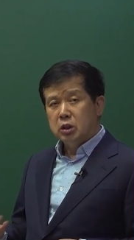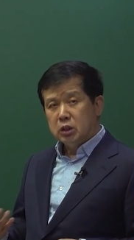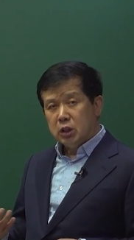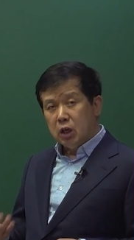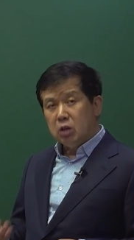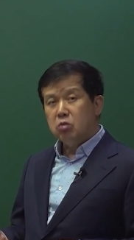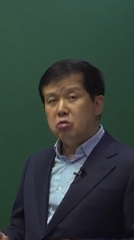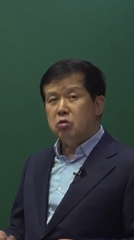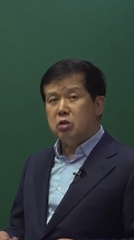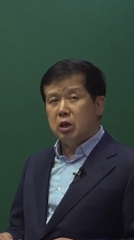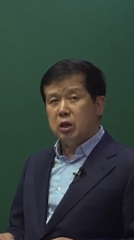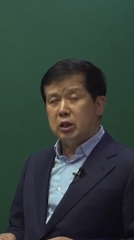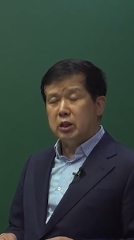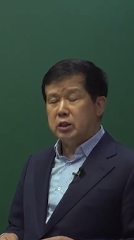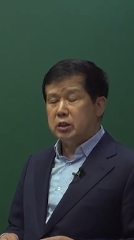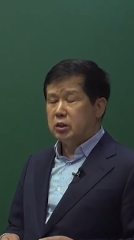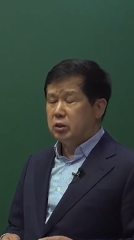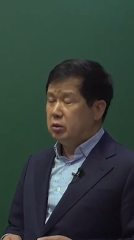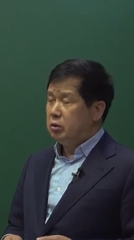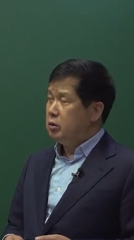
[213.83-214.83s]
향유라
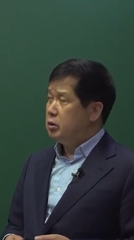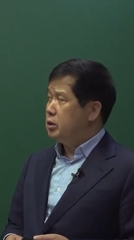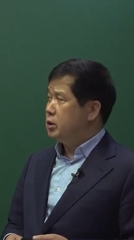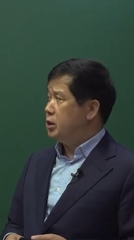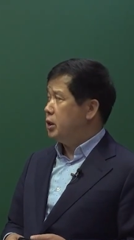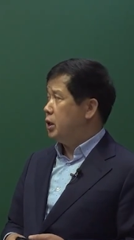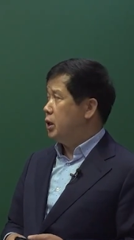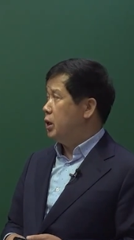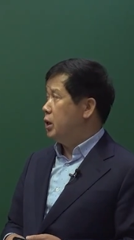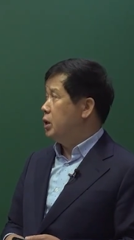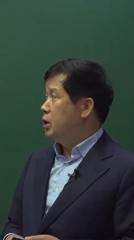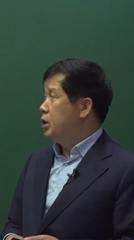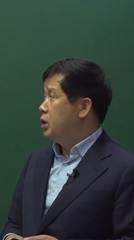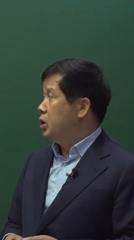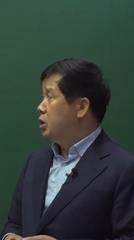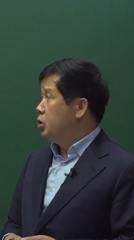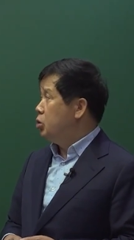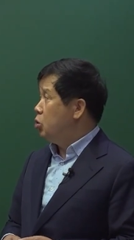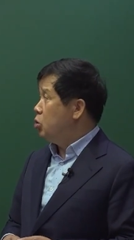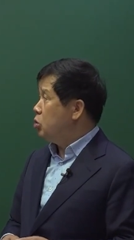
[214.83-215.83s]
그랬죠. 자,
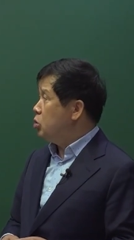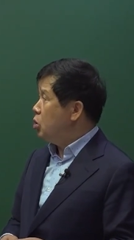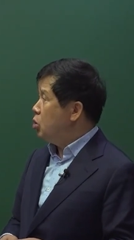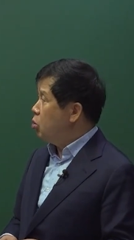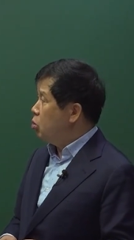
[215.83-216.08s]
여기서